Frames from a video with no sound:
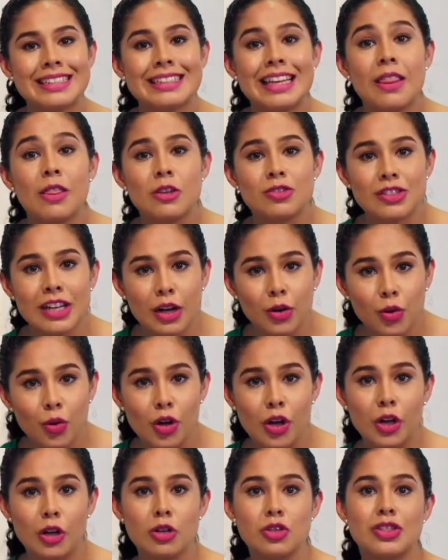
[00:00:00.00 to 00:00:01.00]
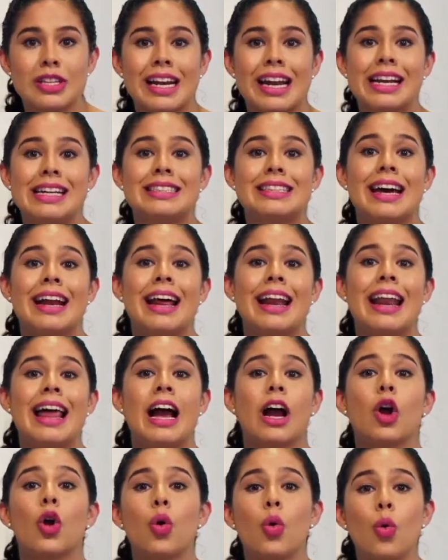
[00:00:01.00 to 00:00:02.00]
y este 2 de julio se realizará
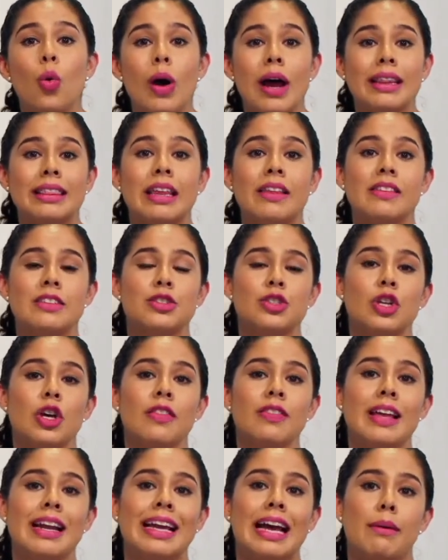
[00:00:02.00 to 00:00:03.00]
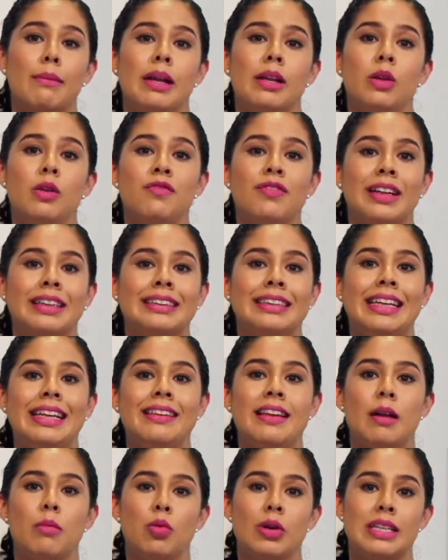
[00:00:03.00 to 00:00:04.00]
la cuarta edición del Cabildo
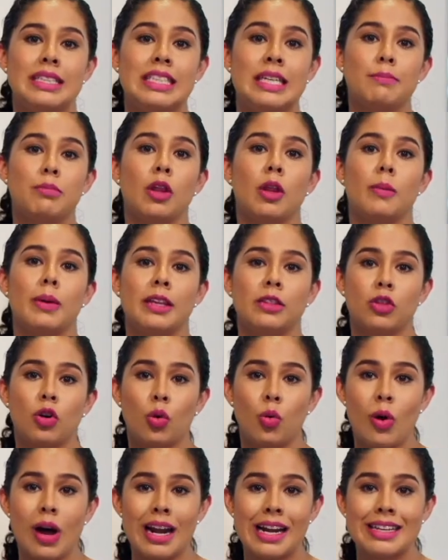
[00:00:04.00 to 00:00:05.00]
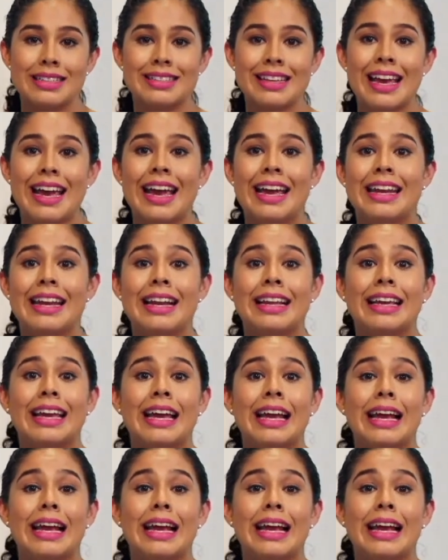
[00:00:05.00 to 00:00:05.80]
Infantil del municipio de Benito Juárez, en el